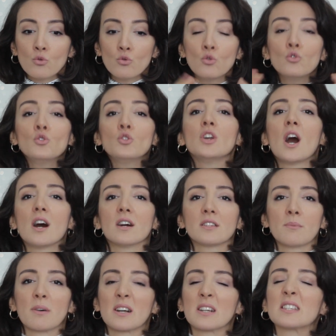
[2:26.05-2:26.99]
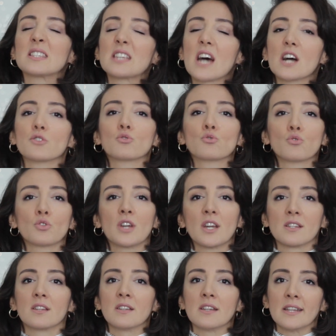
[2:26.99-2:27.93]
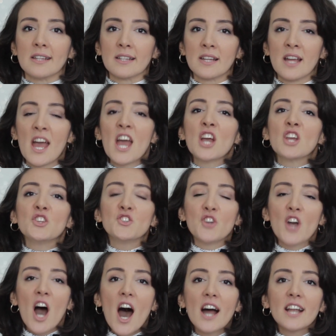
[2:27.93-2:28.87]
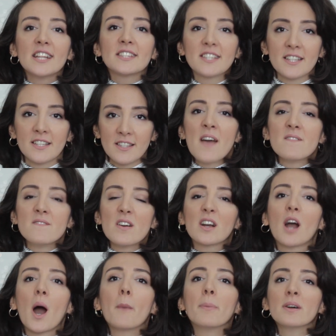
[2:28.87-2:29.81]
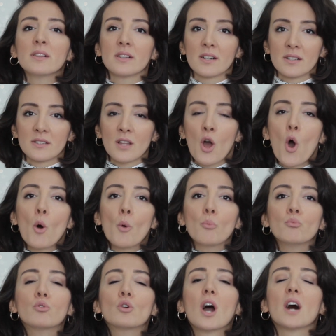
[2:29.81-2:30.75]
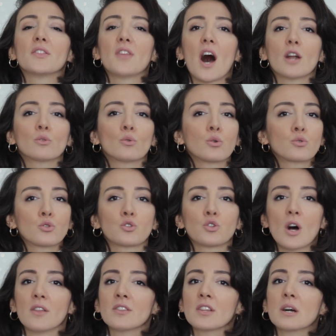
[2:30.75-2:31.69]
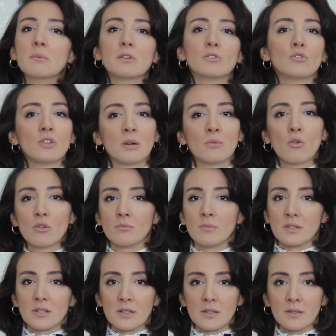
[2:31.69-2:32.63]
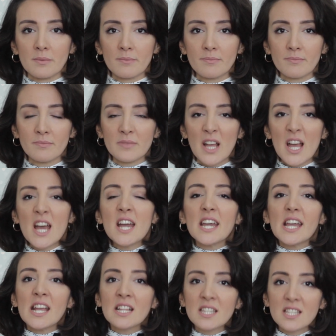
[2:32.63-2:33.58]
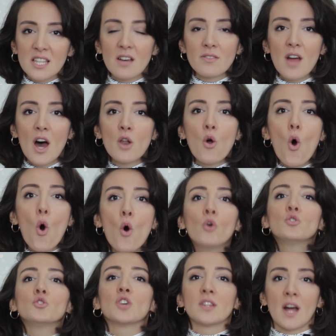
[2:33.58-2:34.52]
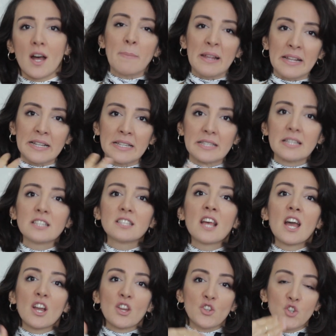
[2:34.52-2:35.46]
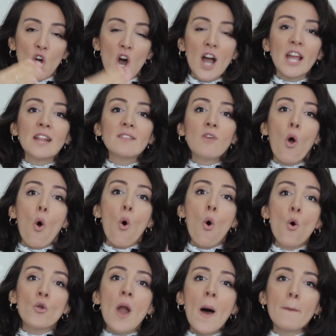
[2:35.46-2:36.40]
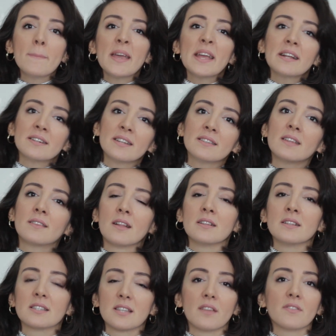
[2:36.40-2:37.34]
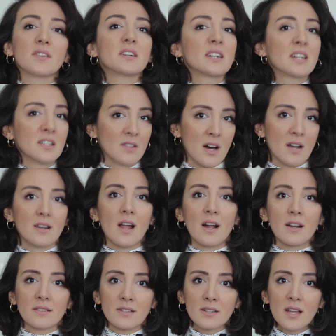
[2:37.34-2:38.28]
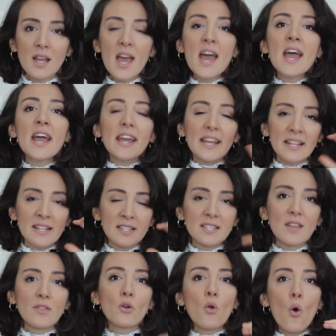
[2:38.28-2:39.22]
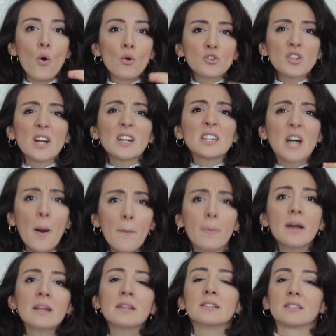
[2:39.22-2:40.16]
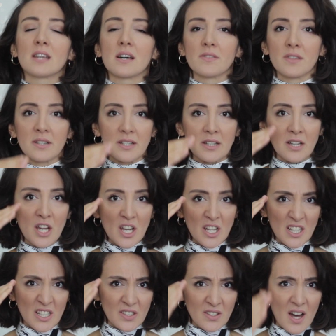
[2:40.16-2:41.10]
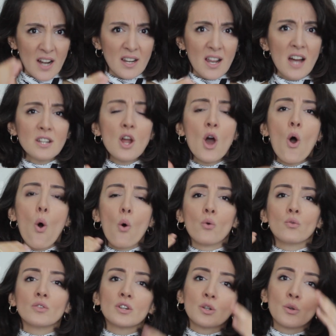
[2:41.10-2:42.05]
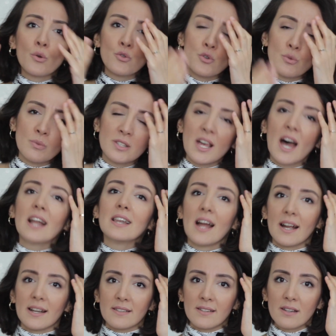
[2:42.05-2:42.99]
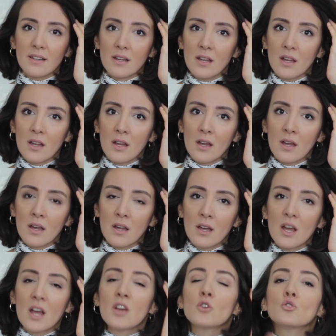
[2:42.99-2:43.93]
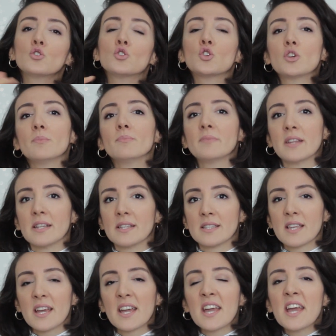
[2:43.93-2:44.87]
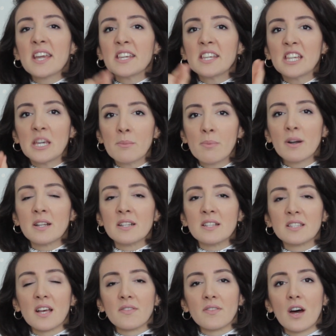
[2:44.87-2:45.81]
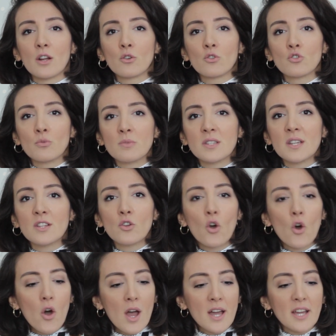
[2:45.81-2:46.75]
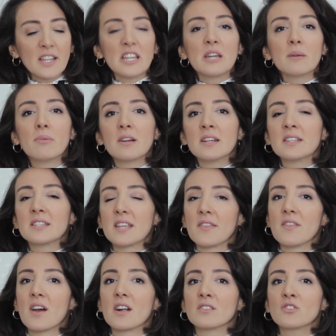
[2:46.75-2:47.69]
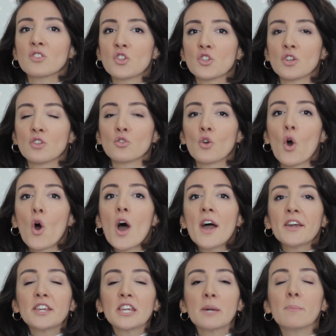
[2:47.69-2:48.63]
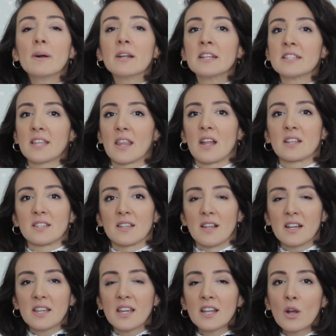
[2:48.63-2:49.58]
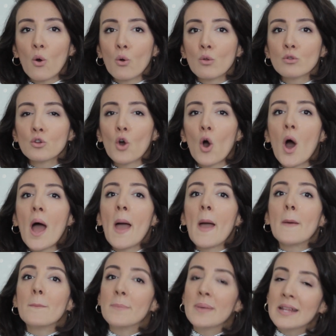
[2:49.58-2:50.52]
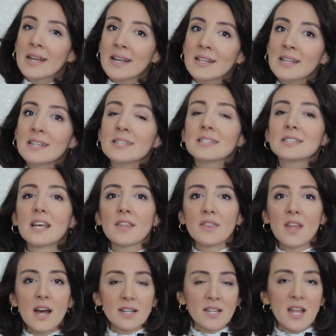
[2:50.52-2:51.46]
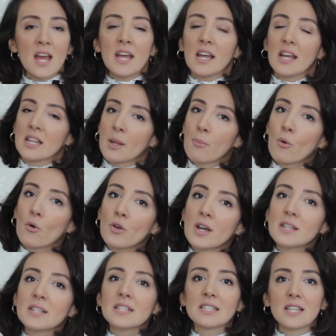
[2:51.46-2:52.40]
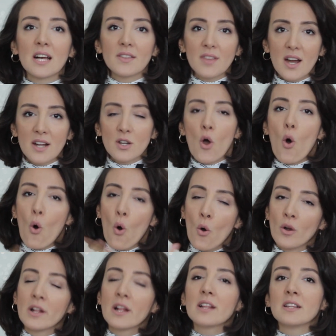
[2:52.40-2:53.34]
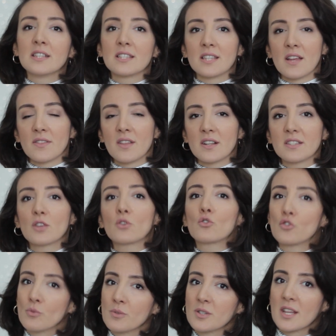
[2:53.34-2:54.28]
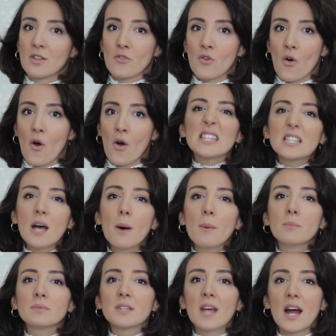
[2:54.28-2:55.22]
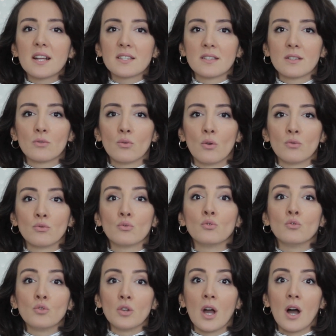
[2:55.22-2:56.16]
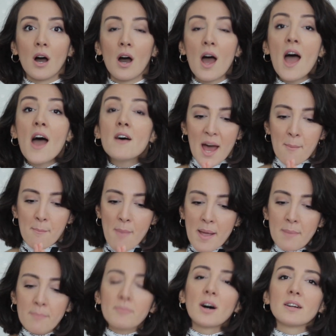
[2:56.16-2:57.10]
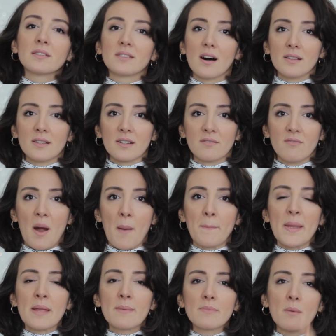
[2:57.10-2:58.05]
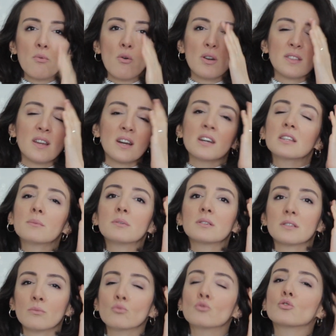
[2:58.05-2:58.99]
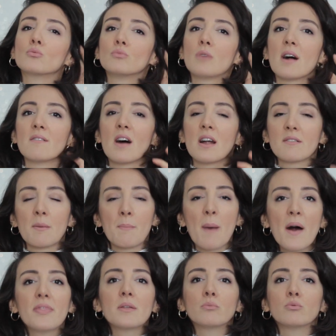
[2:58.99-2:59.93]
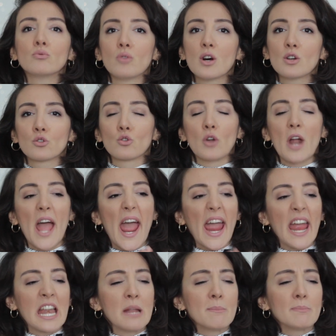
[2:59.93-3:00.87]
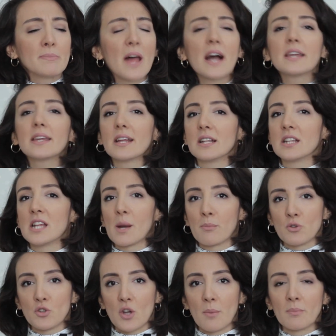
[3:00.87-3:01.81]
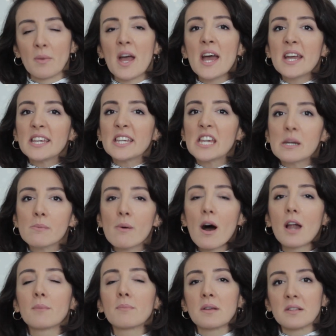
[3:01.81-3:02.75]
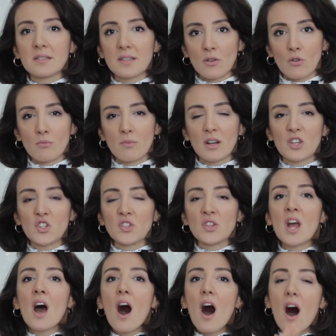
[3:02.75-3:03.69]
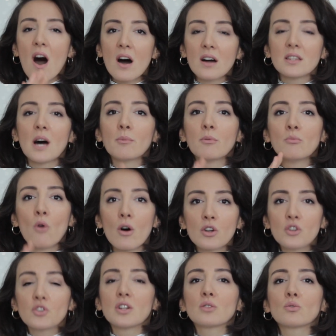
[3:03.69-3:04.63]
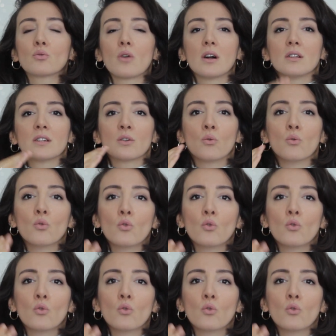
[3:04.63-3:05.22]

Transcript: dünyada bakın sadece Türkiye'de değil. Cehaletin ve kabalığın bu kadar kutsandığı bir dönem olmadı. İnsanlar önceden bilgisiz, cahil ve öğrenmeyi reddeden insanları kınarlardı. İnsanlar önceden kaba insanları kınarlar, onları küçümserlerdi. Şimdi ise kibar insanlar küçümseniyor, kibar insanlar dışlanıyor, kibar insanlar salak yerine konuluyor, bilgili insanlar, kitap okuyan insanlar, öğrenen insanlar ise küçümseniyor. Tam tersine döndü dünya benim de hatalarım var. Benim de böyle dayanamadığım durumlar var ve ben de bundan sonra elimden geleni yapacağım. Kibar bir insan olmak için, adabı, muhaşeret kurallarına